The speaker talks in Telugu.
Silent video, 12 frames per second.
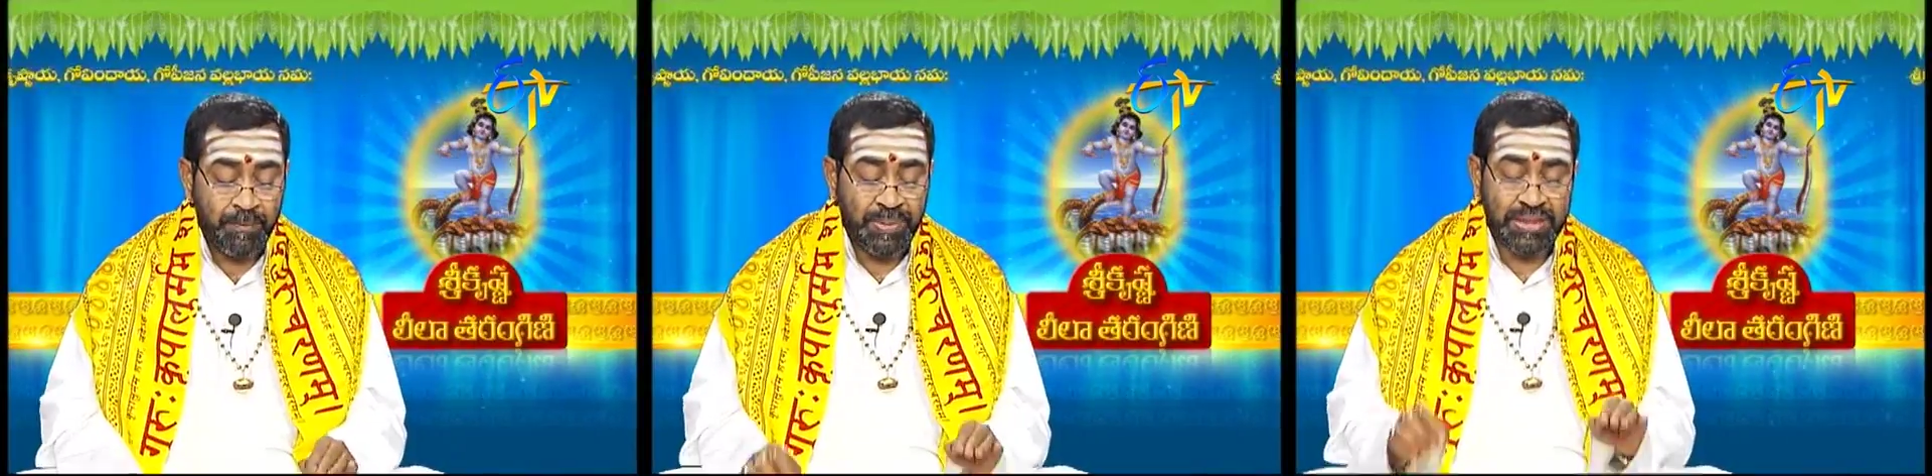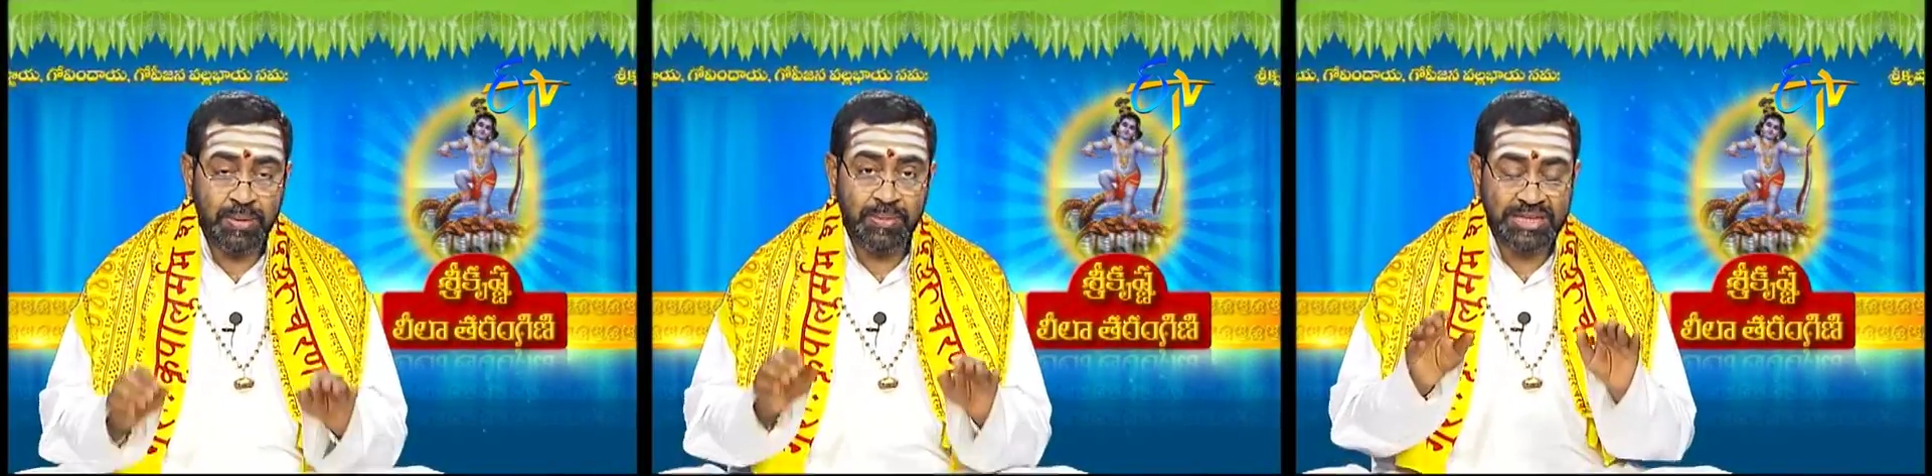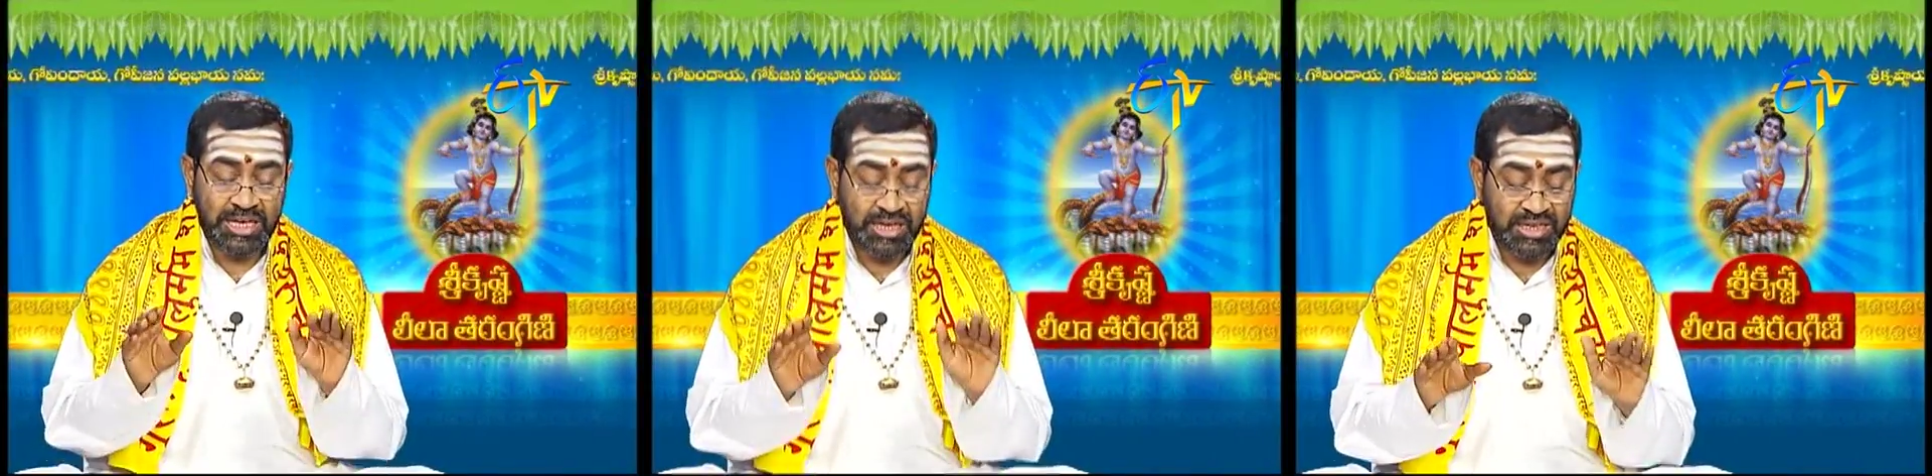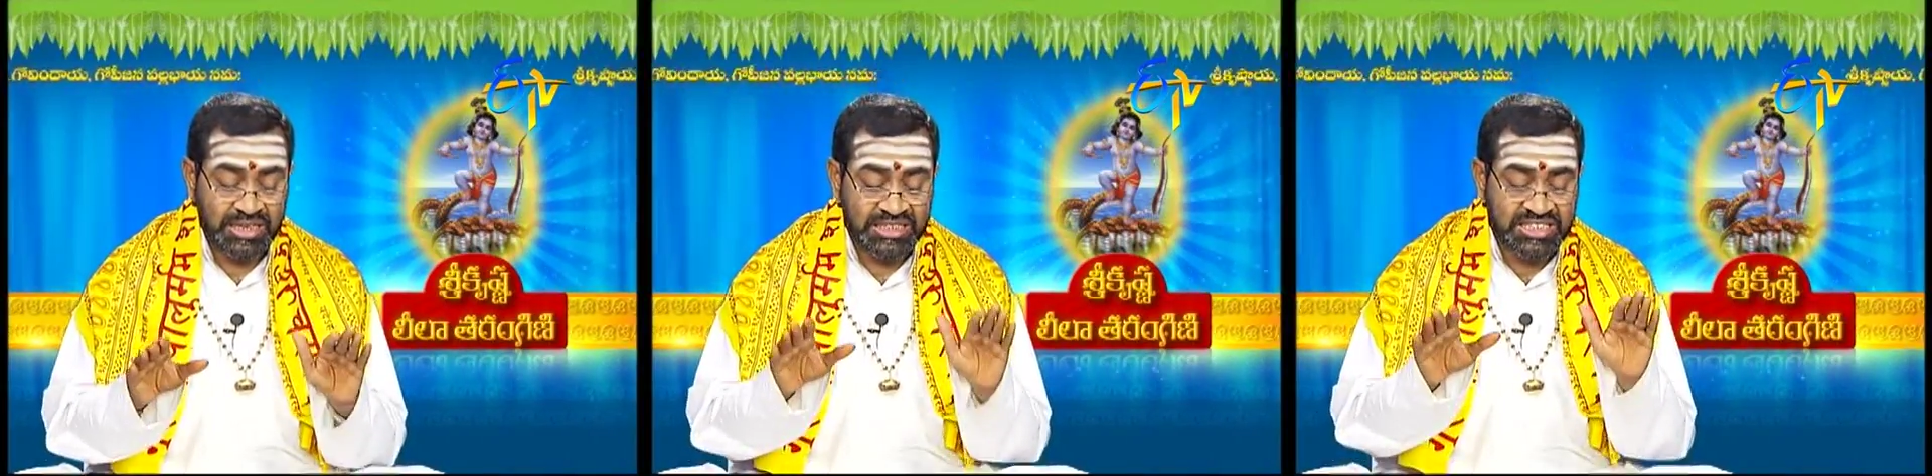ప్రథమ
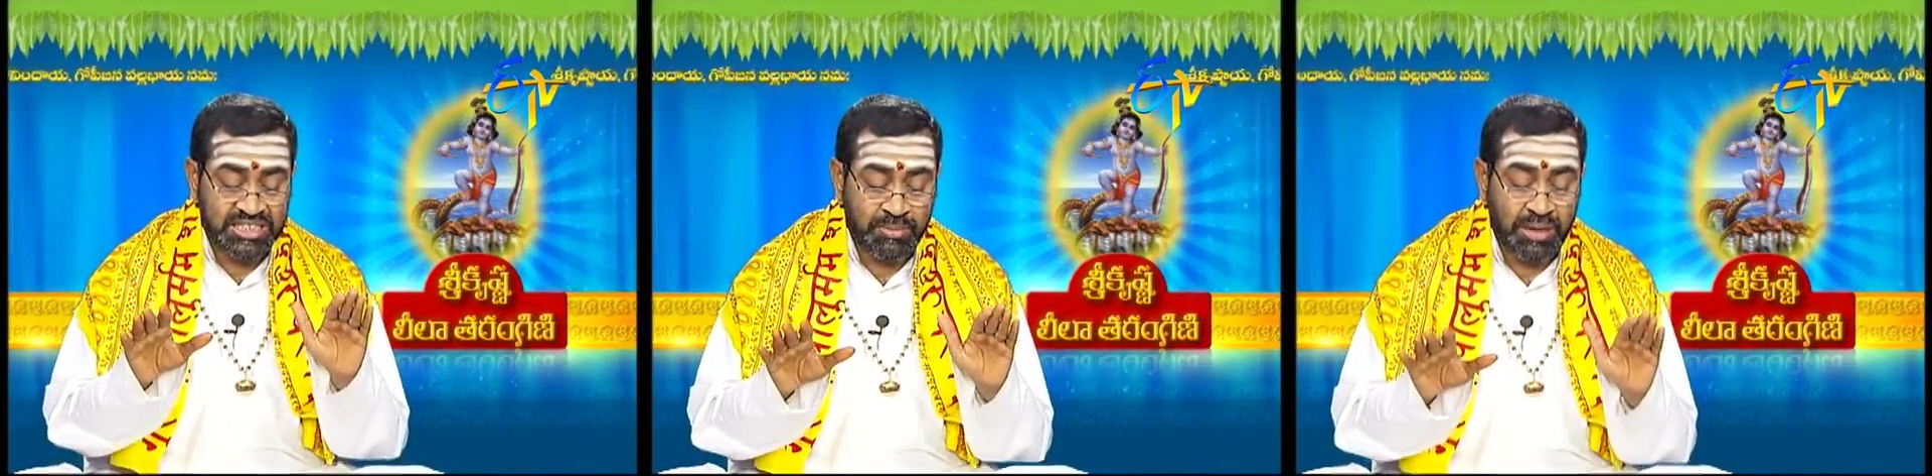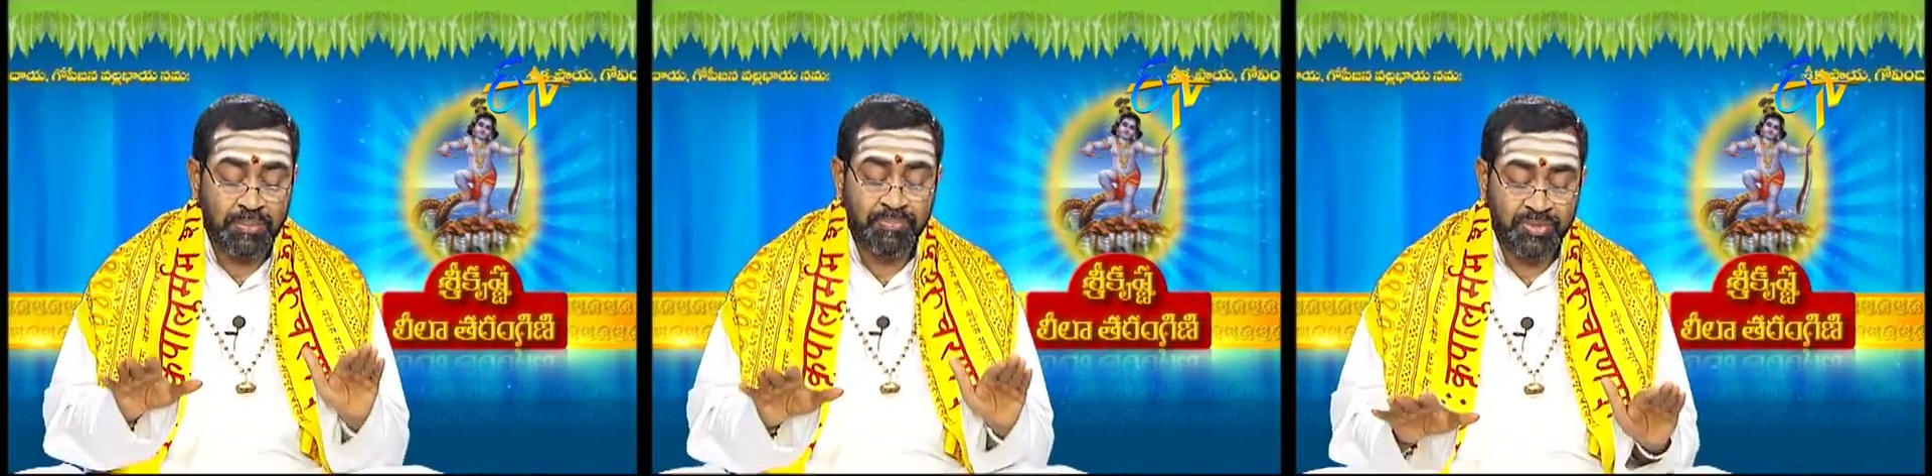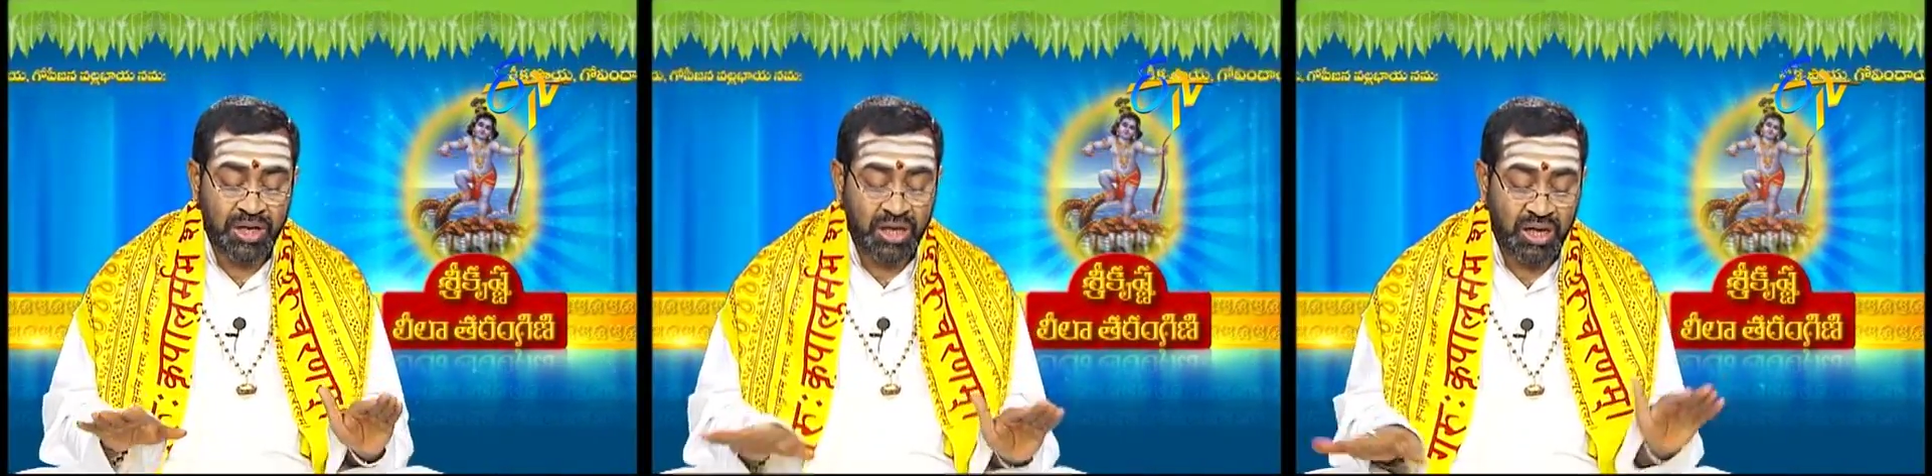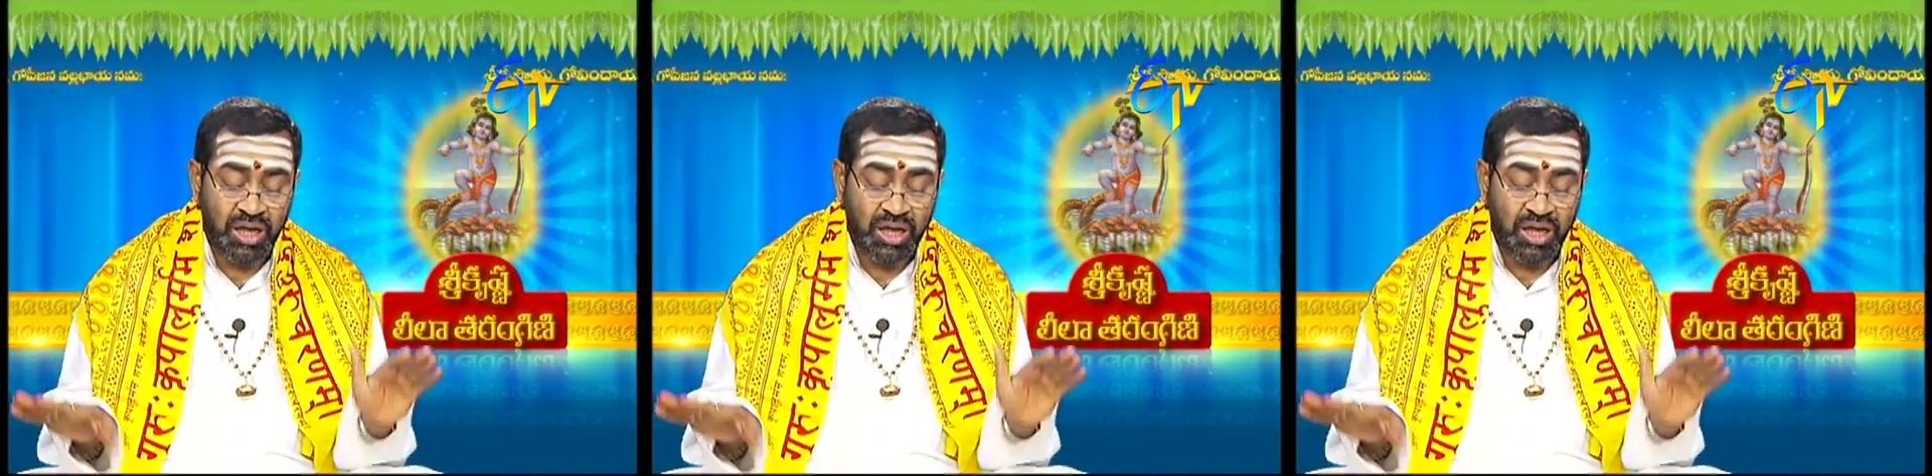తరంగ సమాప్త